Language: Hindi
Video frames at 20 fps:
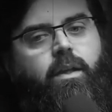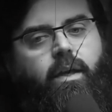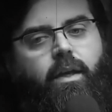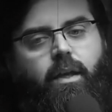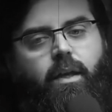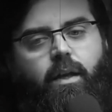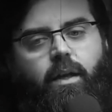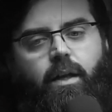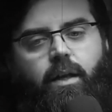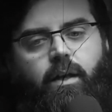
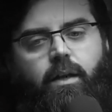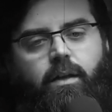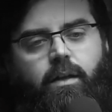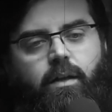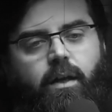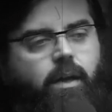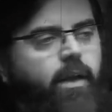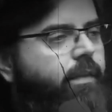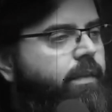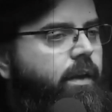लेकिन
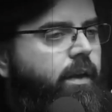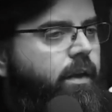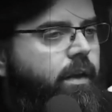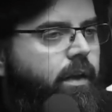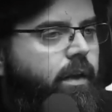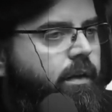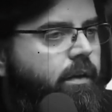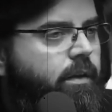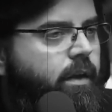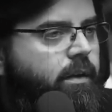अल्लाह ताला
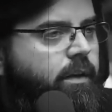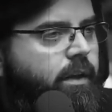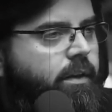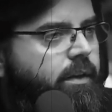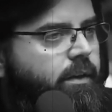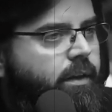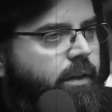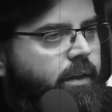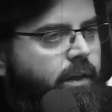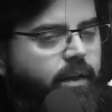का करना
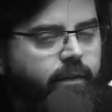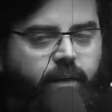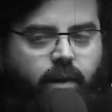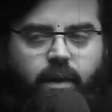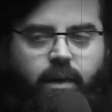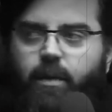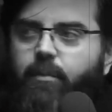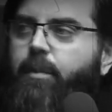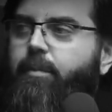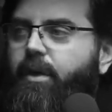ये था कि अल्लाह
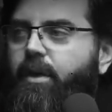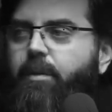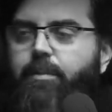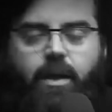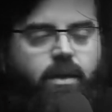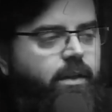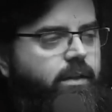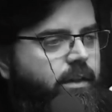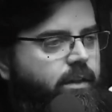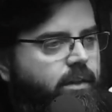ताला ने हमें बेटी
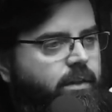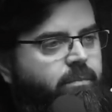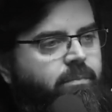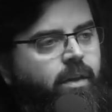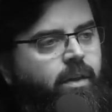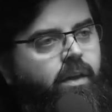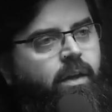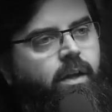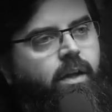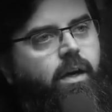पहले दे दी
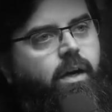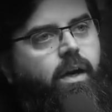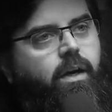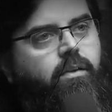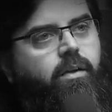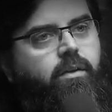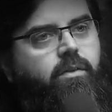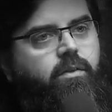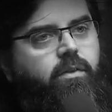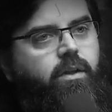
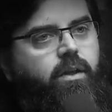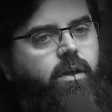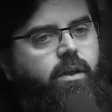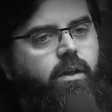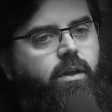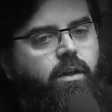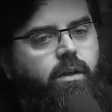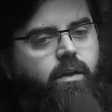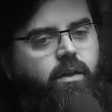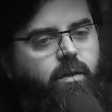अच्छा शी
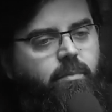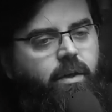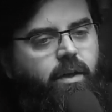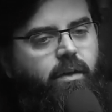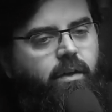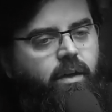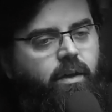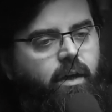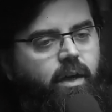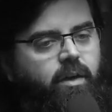
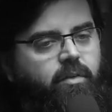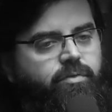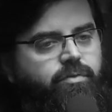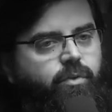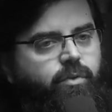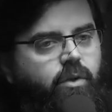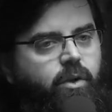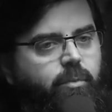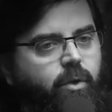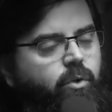रिमेंड अलाइव
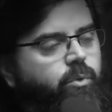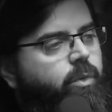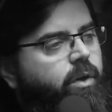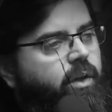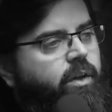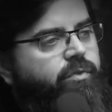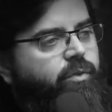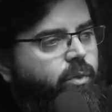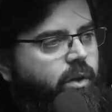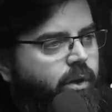फॉर अबाउट
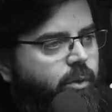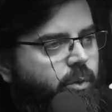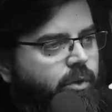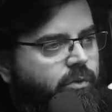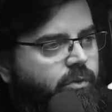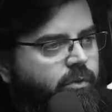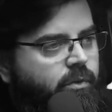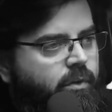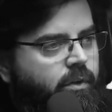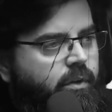ट्वेंटी फोर
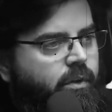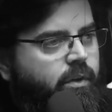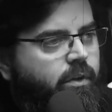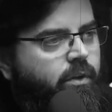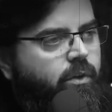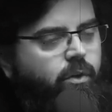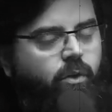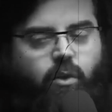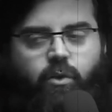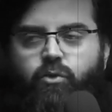आवर्स
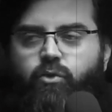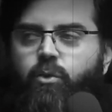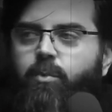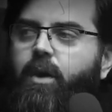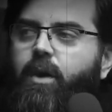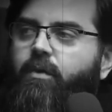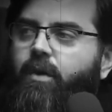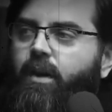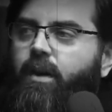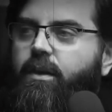अच्छा और
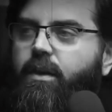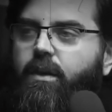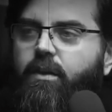जुमे वाले